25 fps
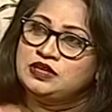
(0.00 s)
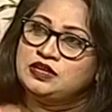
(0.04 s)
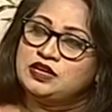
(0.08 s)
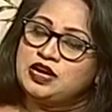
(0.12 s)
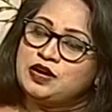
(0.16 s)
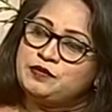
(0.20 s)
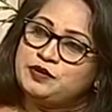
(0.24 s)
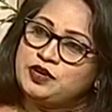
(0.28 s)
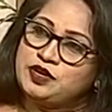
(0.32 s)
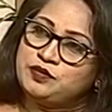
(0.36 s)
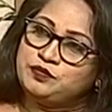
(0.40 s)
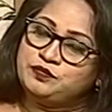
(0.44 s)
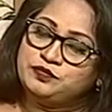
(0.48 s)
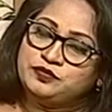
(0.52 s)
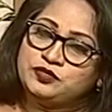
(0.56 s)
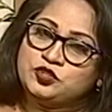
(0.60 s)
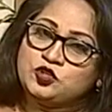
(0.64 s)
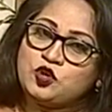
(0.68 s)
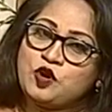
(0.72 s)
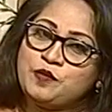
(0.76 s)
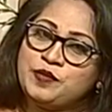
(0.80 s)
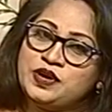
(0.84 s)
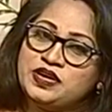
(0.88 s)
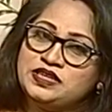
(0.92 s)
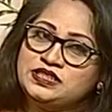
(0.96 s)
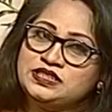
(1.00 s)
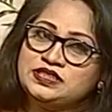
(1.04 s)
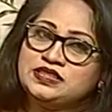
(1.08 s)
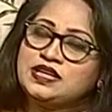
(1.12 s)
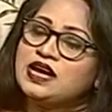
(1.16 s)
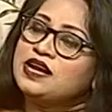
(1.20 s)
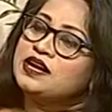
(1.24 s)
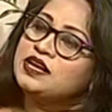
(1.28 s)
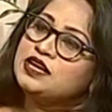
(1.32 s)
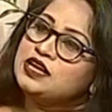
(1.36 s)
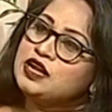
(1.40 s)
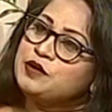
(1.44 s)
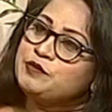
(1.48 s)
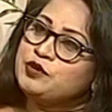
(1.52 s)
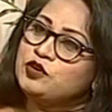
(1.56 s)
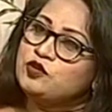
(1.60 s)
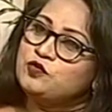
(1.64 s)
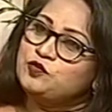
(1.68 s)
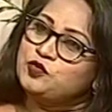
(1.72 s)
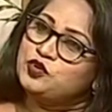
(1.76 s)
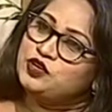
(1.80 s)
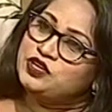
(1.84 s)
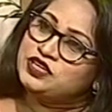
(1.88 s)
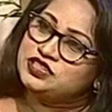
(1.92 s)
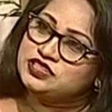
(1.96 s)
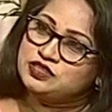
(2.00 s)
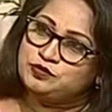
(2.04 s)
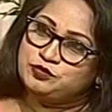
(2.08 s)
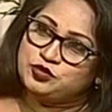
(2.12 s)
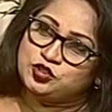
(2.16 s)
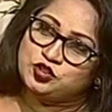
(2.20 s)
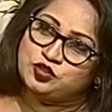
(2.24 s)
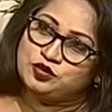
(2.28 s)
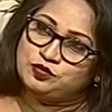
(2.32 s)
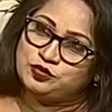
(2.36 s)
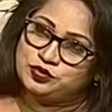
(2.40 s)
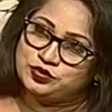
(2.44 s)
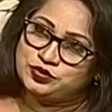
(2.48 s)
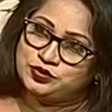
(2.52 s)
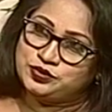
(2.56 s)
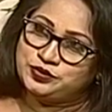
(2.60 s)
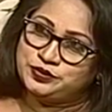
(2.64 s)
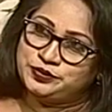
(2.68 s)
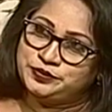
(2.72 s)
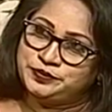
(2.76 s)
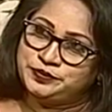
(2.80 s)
আমার সমাজ তারাই আমার উপন্যাসের বিষয়বস্তু